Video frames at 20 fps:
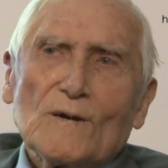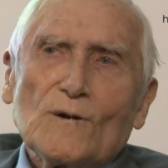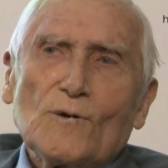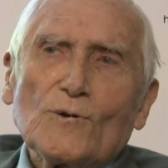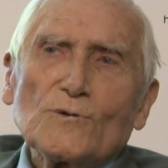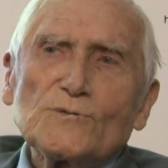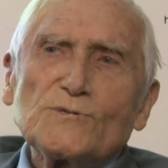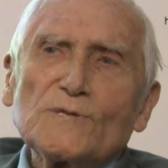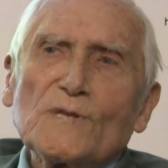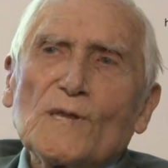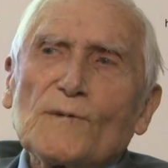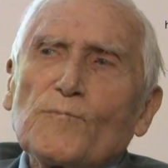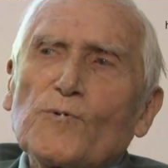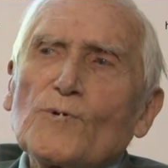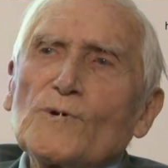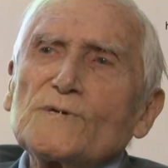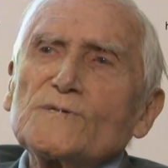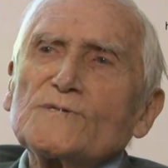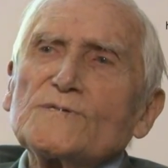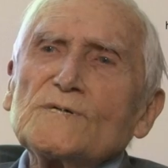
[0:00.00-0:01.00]
godzina
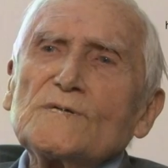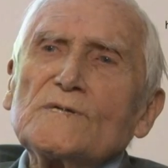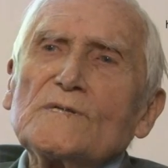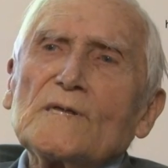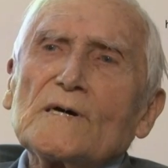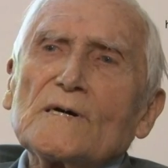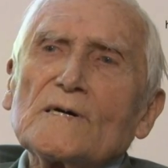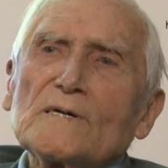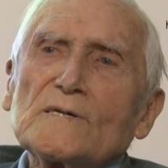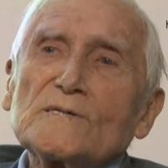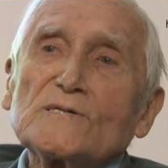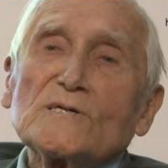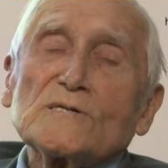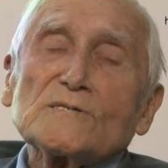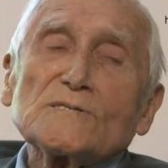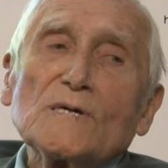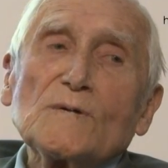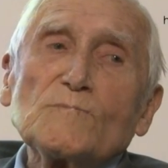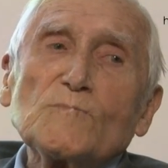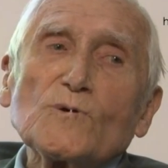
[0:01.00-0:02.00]
policyjna,
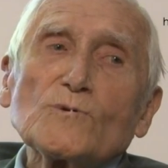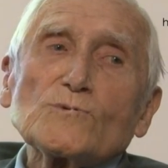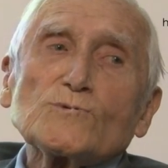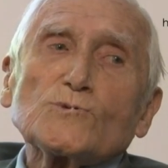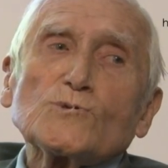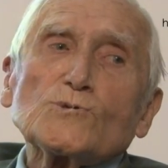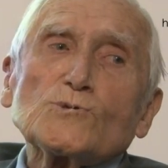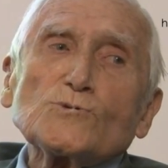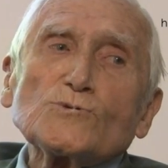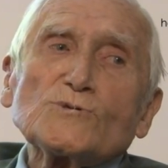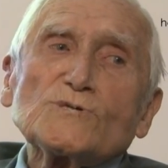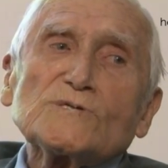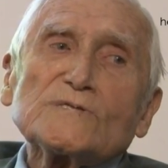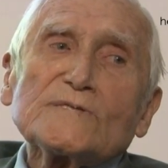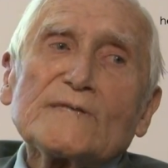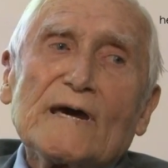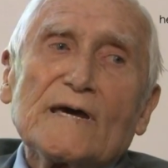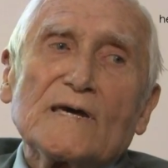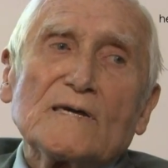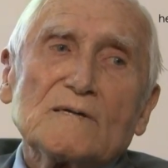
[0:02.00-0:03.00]
czasami od
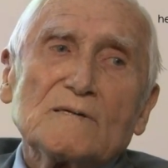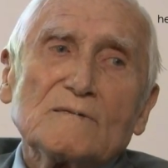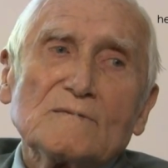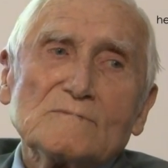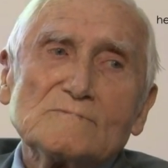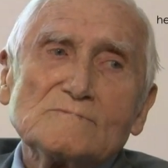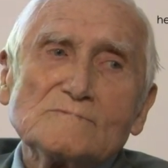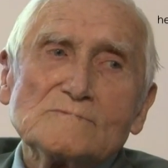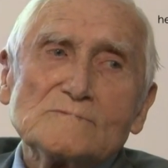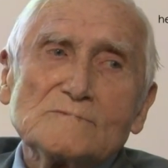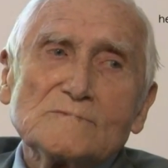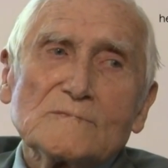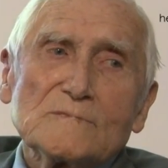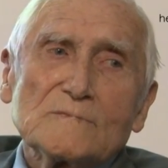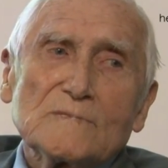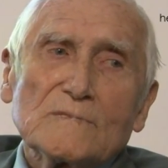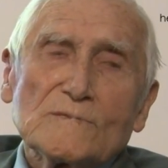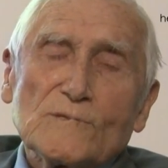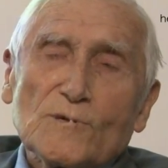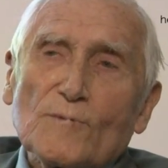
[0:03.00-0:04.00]
szóstej,
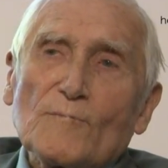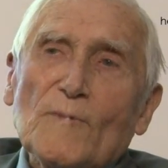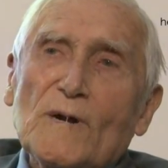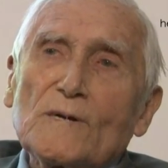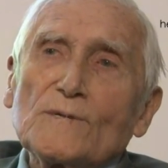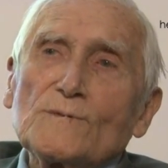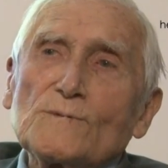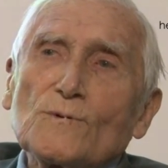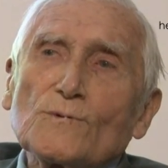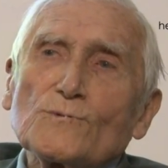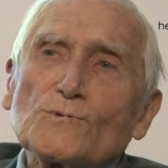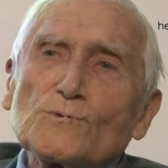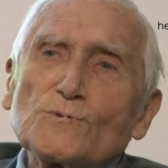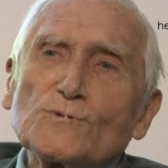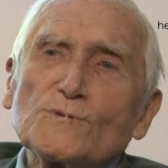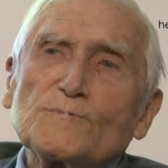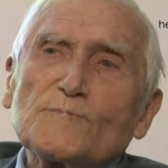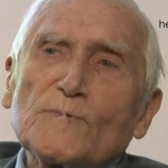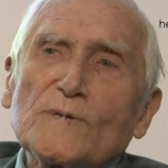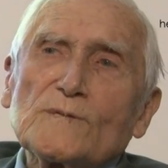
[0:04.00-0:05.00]
normalnie od
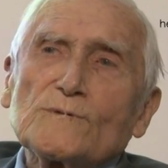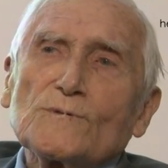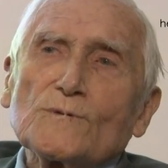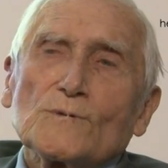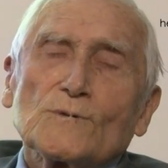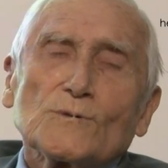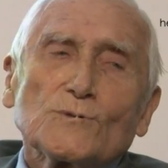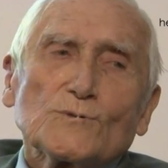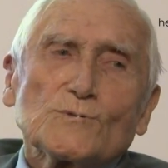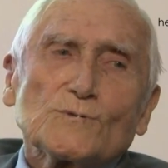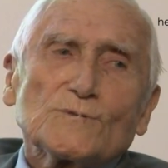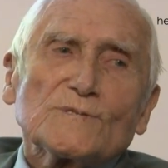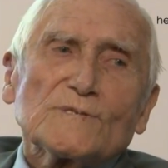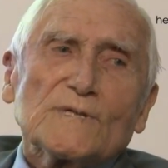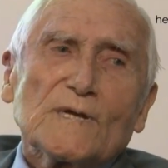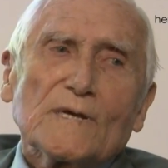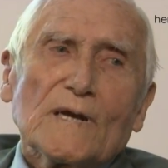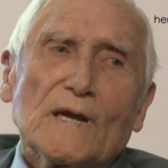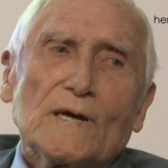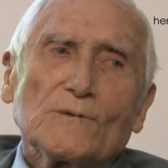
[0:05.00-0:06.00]
8 do 6
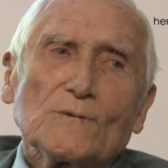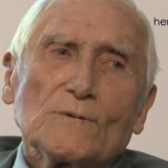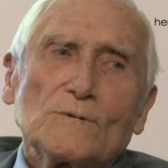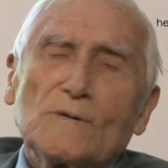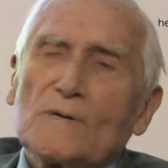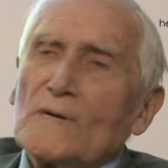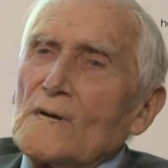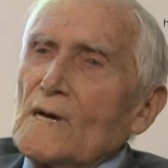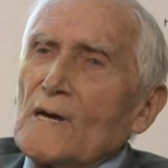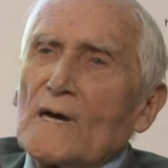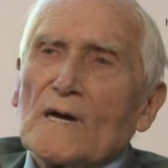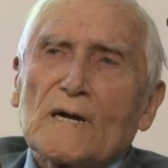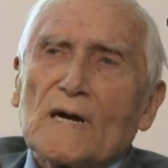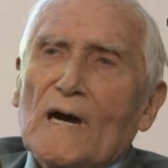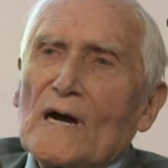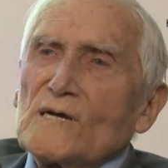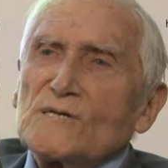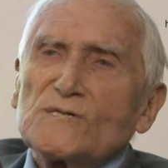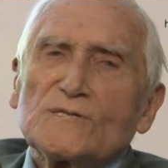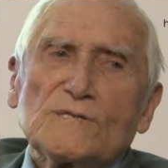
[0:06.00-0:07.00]
rano.
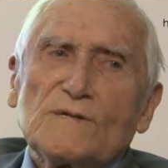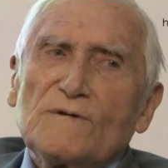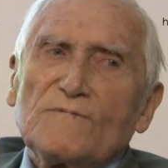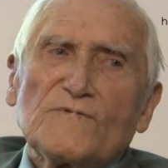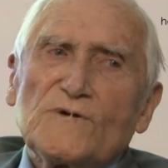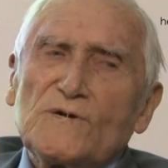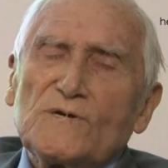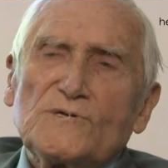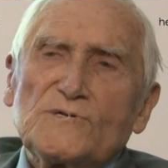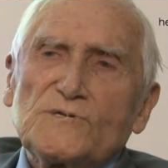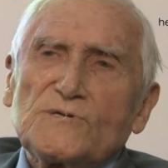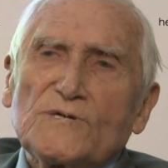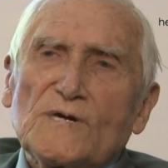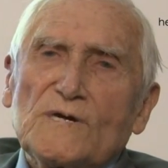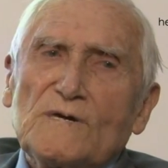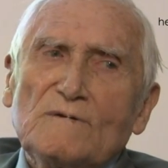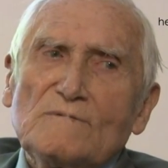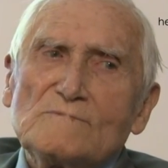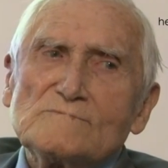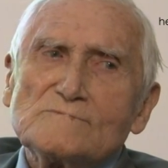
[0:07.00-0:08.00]
Każde
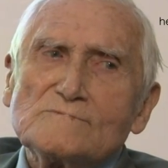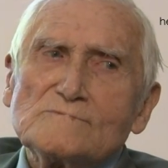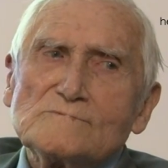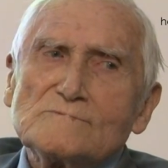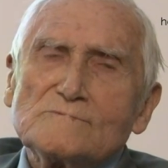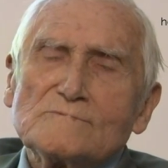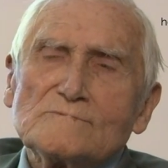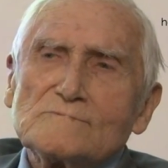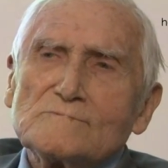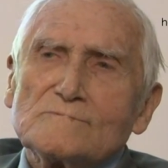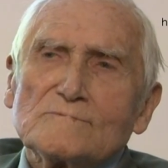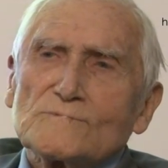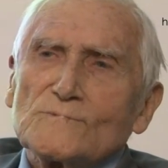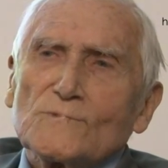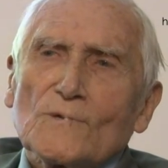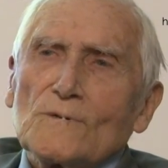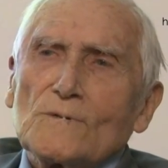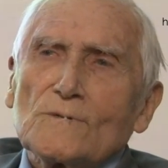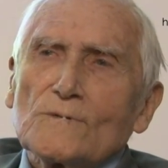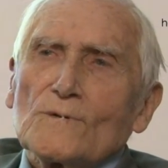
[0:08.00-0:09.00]
wyjście
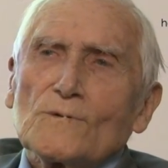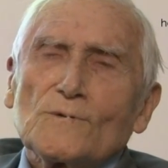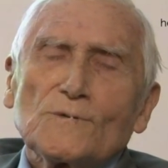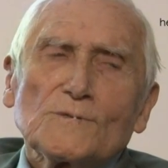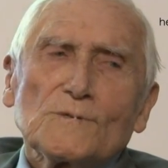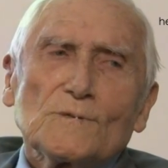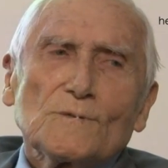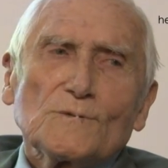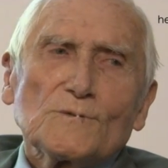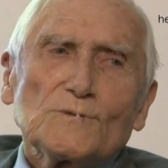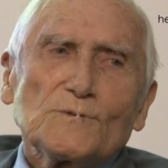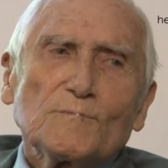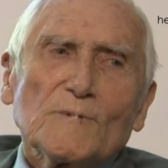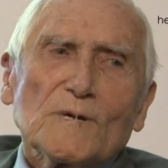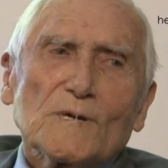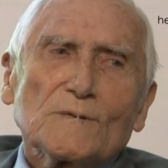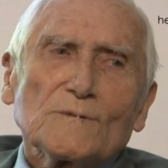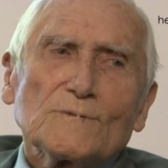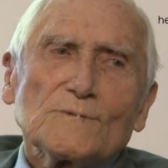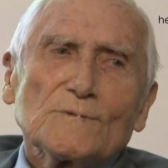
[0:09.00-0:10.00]
to groziło
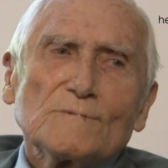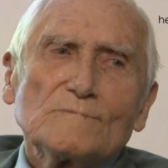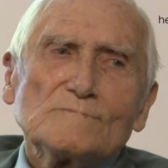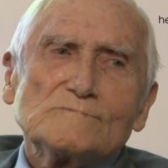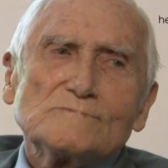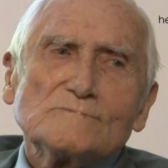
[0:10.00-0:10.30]
śmiercią.